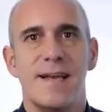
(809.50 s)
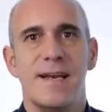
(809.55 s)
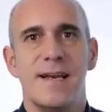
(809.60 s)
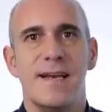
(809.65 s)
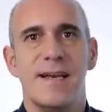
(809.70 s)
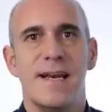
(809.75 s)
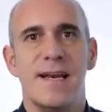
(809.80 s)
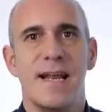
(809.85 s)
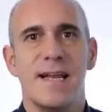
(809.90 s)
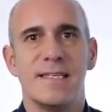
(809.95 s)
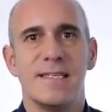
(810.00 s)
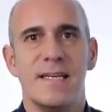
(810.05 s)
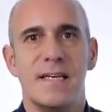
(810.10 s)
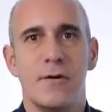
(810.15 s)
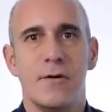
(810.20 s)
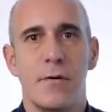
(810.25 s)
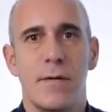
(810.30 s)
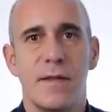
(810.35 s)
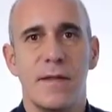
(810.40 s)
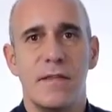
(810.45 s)
Las
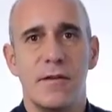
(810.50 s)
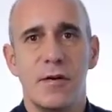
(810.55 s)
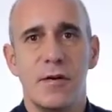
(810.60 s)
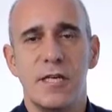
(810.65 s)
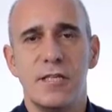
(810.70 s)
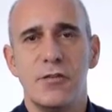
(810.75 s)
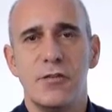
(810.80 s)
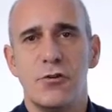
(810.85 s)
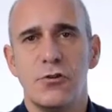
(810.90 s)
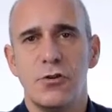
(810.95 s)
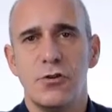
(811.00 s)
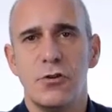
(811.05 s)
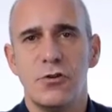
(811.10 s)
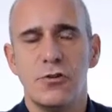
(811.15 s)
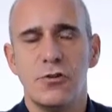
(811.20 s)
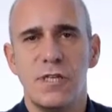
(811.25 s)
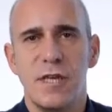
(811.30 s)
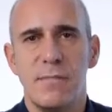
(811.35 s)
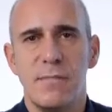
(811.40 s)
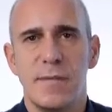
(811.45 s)
innovaciones no
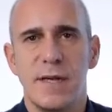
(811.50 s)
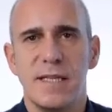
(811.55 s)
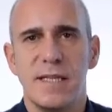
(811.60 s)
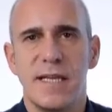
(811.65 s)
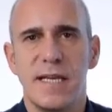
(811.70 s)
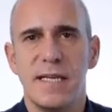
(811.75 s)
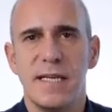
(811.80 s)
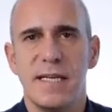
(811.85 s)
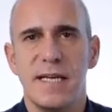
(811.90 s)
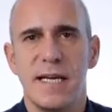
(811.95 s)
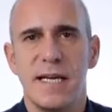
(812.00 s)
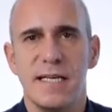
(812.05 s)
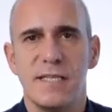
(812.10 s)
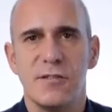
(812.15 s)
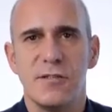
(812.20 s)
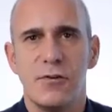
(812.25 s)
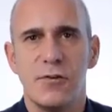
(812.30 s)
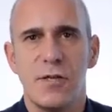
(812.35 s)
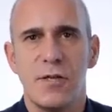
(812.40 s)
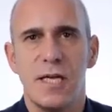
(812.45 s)
son siempre técnicas,
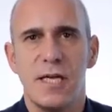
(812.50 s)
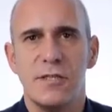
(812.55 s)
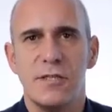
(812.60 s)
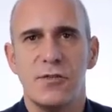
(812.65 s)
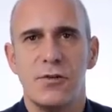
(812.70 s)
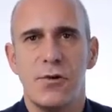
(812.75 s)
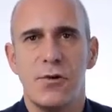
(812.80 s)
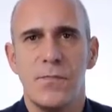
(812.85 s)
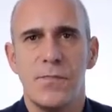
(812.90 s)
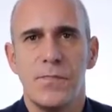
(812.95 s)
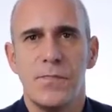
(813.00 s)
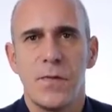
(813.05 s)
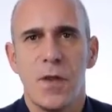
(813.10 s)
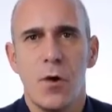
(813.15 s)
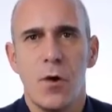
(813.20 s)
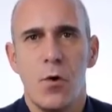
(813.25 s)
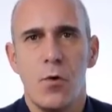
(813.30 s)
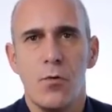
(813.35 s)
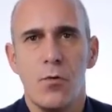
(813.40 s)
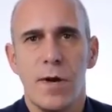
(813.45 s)
¿no? De hecho,
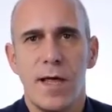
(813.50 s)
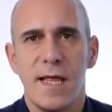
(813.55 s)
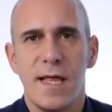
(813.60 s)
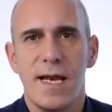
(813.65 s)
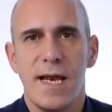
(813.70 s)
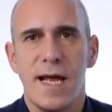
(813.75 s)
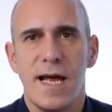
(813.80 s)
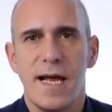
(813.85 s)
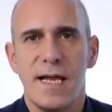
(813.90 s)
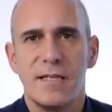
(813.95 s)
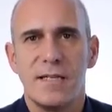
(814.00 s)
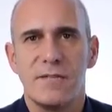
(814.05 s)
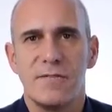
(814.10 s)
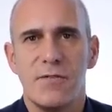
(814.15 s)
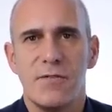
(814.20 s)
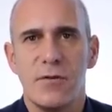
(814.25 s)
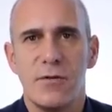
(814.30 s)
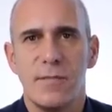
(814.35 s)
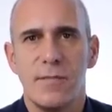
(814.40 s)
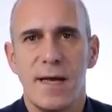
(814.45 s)
una de las
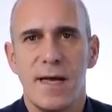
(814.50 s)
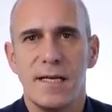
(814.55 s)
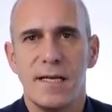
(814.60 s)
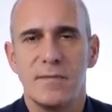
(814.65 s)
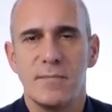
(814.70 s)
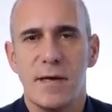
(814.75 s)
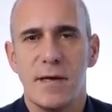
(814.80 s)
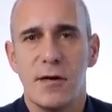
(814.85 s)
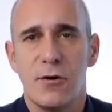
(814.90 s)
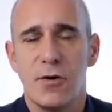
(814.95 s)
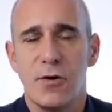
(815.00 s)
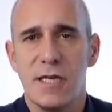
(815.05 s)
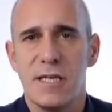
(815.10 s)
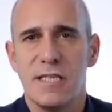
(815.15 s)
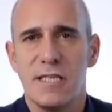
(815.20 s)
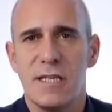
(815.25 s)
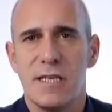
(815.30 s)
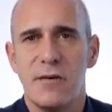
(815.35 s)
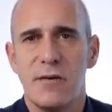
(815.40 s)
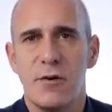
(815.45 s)
formas
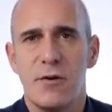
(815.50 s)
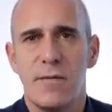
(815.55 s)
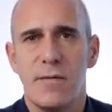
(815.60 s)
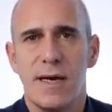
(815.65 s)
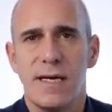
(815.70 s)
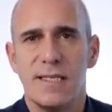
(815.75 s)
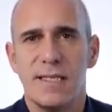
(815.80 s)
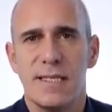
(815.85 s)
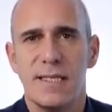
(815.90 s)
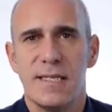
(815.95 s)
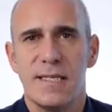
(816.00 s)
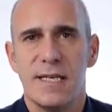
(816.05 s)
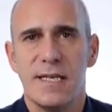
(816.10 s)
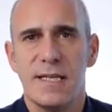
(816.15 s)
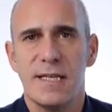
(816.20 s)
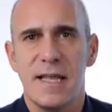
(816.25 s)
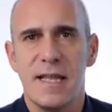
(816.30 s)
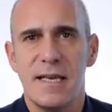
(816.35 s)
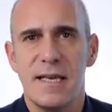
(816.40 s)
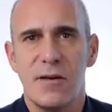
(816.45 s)
mejores de innovar se
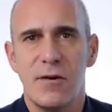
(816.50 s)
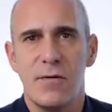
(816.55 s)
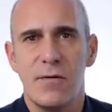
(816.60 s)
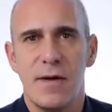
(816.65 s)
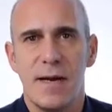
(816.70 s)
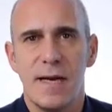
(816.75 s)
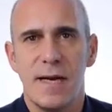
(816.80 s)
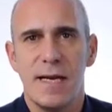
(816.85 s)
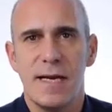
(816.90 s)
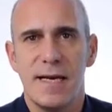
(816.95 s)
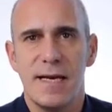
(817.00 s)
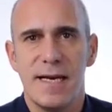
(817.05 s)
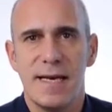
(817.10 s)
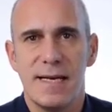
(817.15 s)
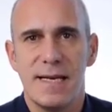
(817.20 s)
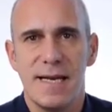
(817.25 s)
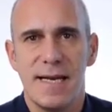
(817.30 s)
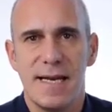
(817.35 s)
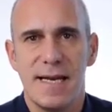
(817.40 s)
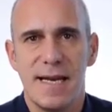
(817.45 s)
trata de innovar
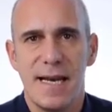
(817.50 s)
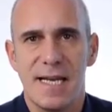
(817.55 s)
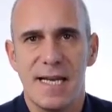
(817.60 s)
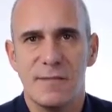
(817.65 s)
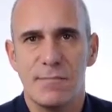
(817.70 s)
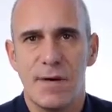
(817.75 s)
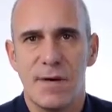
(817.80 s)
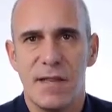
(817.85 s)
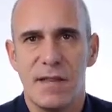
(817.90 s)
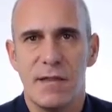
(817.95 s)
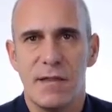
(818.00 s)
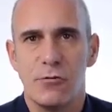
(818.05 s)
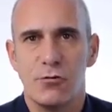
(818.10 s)
en, en la experiencia